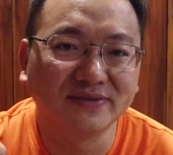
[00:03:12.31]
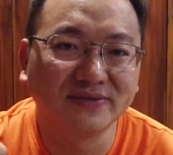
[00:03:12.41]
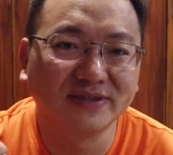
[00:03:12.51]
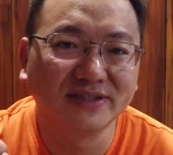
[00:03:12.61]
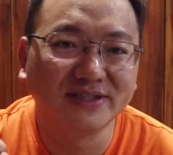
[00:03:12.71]

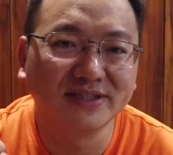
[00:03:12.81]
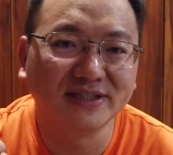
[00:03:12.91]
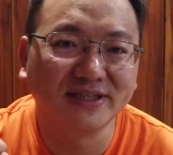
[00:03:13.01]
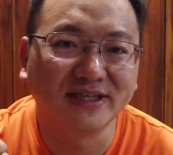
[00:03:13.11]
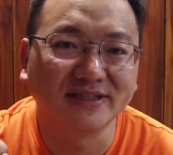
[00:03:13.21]
混了
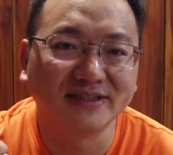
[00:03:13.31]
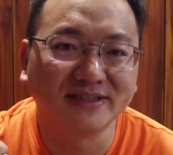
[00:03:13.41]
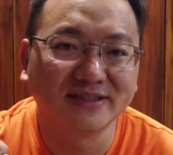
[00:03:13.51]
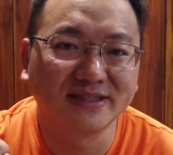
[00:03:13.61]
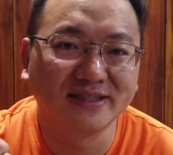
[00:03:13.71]
七年，
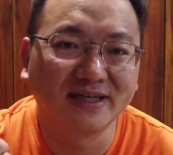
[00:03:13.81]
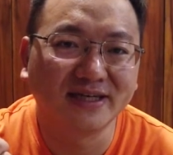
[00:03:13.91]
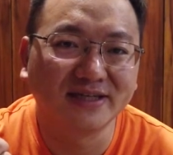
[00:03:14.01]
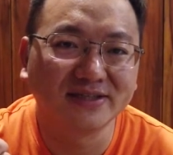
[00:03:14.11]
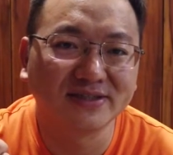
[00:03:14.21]
现在
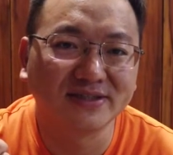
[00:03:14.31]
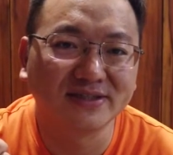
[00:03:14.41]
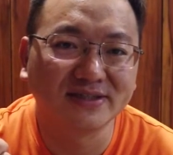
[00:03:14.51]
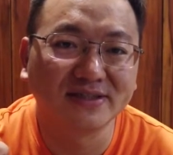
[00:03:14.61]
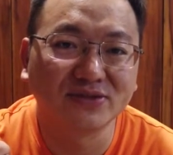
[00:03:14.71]
二
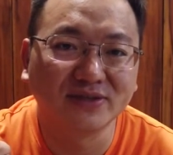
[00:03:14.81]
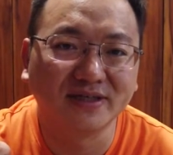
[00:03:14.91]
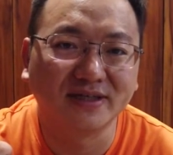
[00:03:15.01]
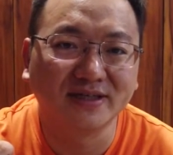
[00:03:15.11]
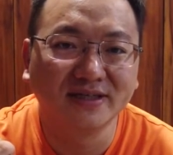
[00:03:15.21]
十四岁
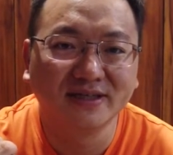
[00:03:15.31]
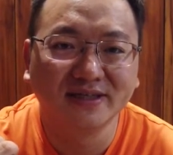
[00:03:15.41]
了，